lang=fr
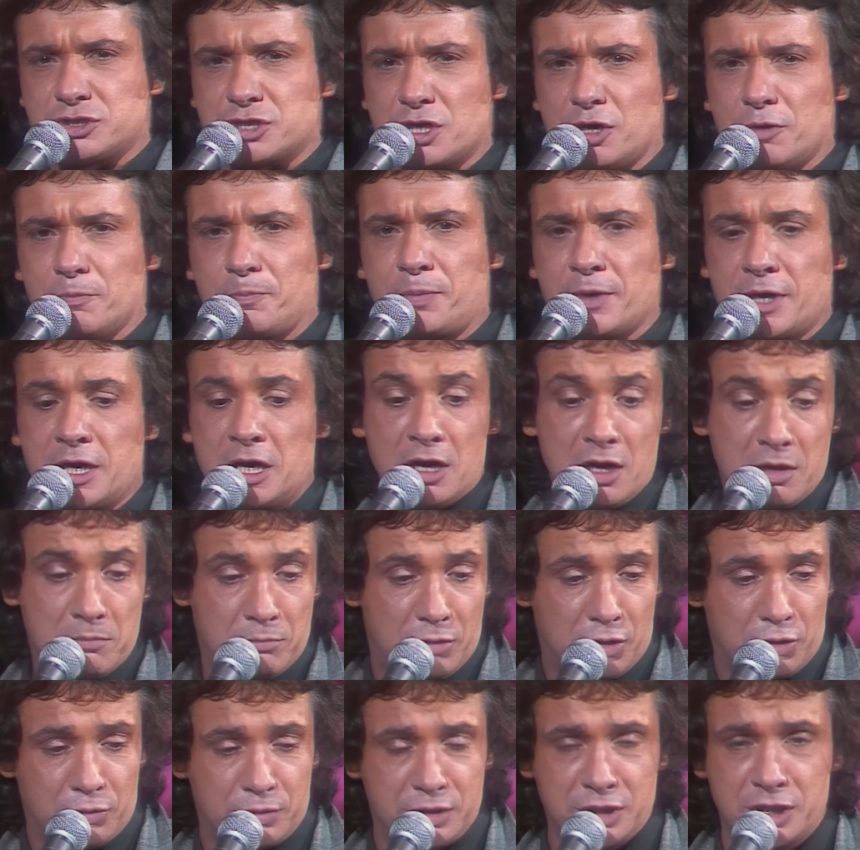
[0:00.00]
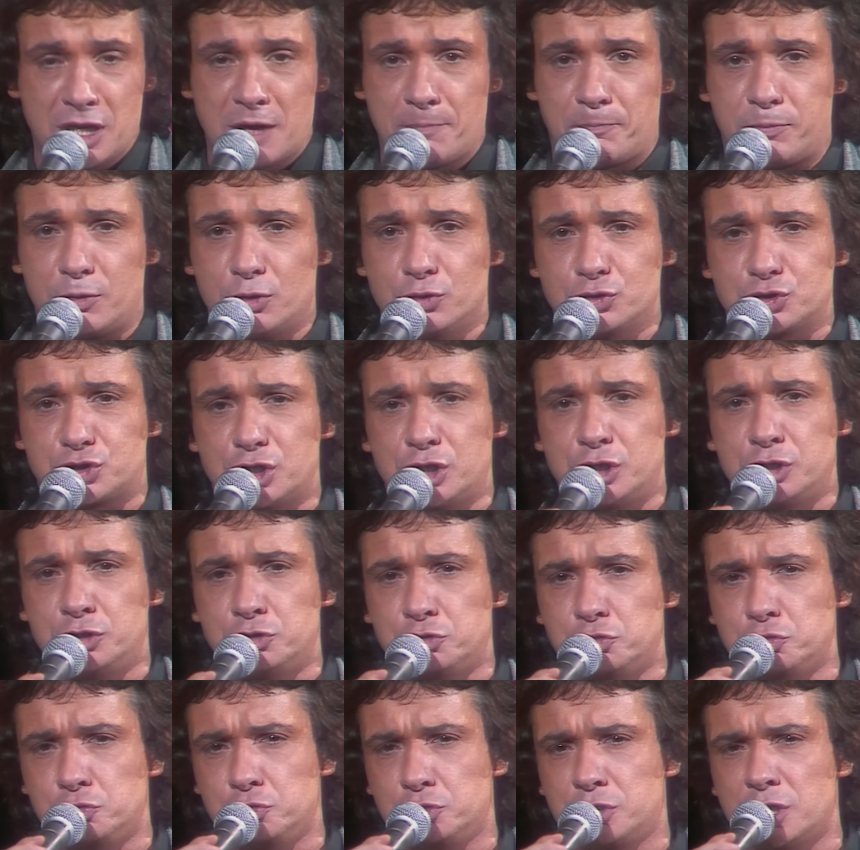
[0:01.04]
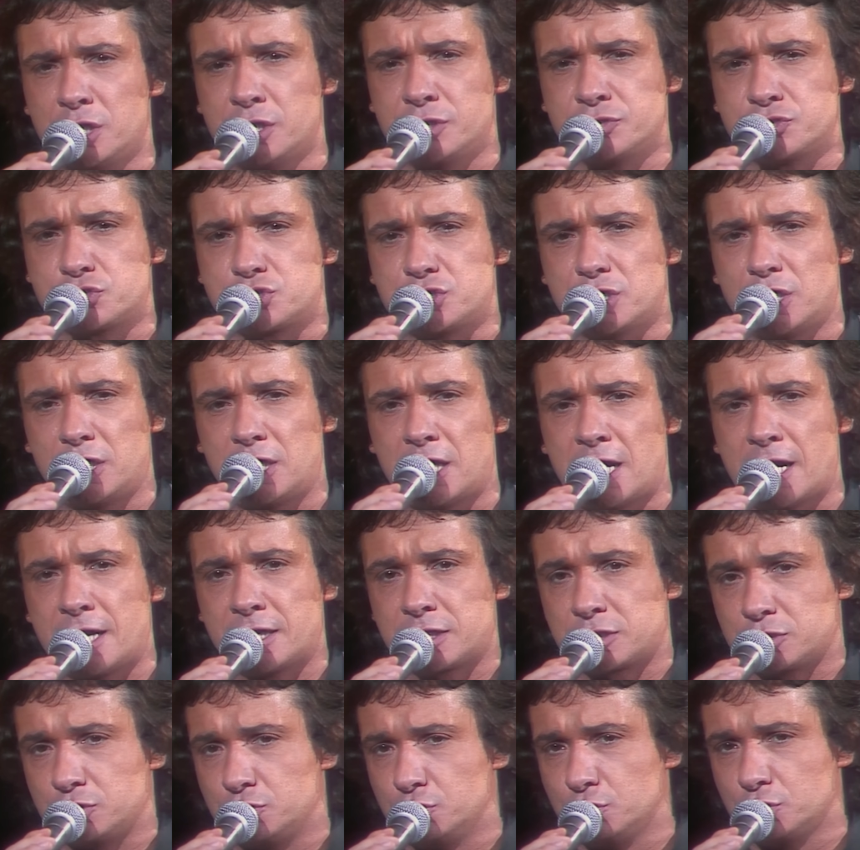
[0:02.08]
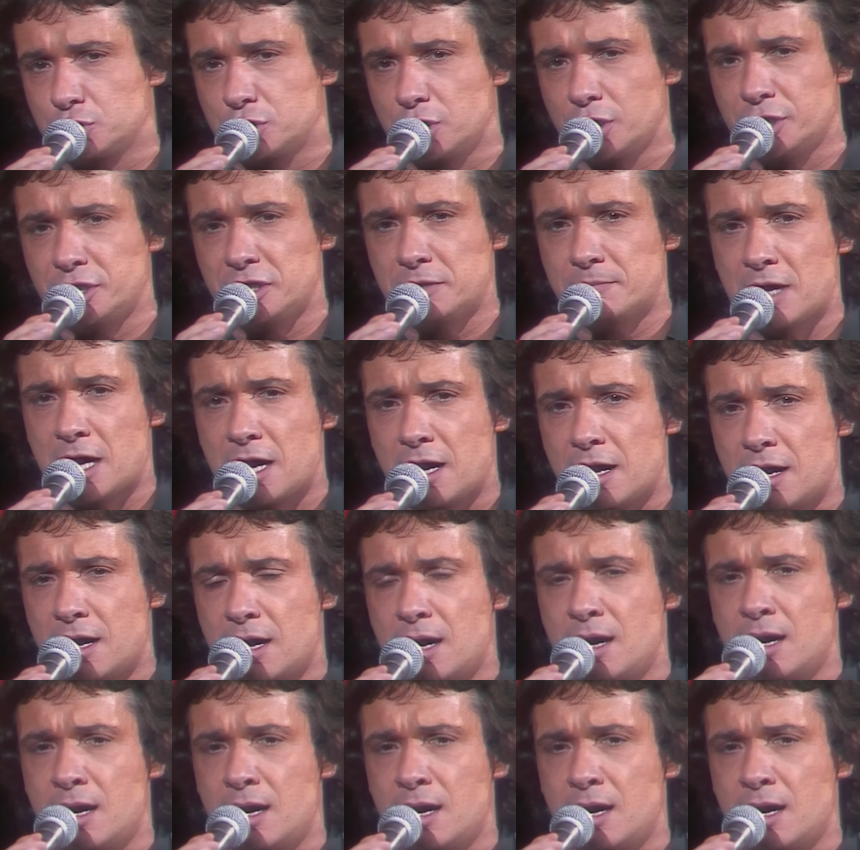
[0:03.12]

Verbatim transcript: en paix. Marine a plongé du dans un lac du Connemara.